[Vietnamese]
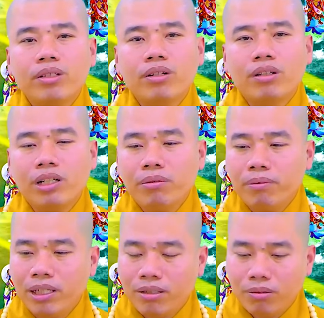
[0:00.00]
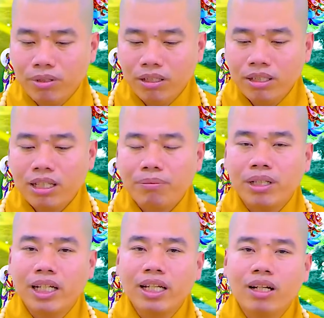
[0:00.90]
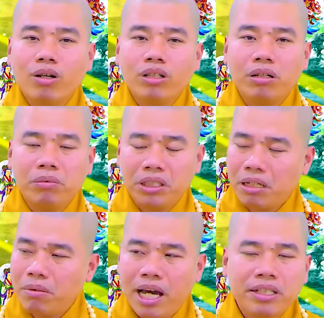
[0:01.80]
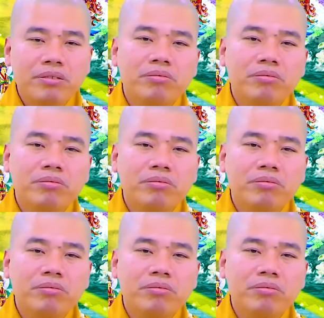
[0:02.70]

còn nếu mà mình không giữ cái tâm này kiên cố là mình thất bại